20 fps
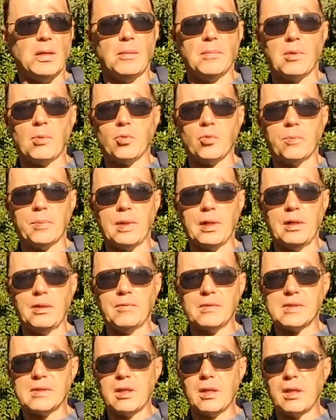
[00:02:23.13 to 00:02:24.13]
покупали,
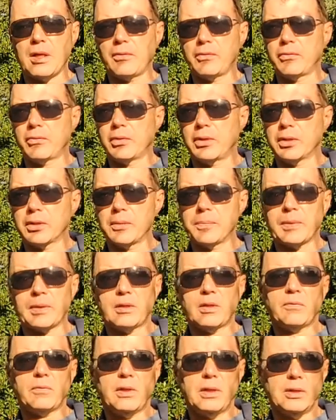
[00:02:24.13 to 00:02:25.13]
восстанавливали их и
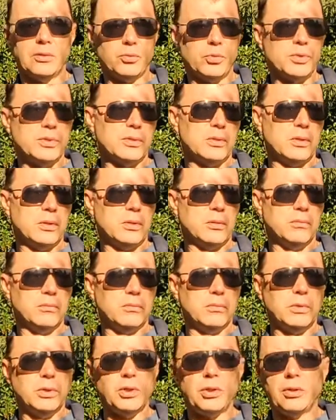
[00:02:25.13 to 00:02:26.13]
продавали. То есть э,
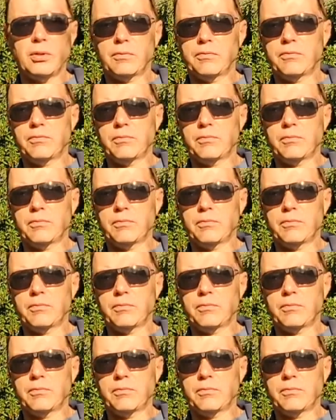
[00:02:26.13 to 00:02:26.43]
и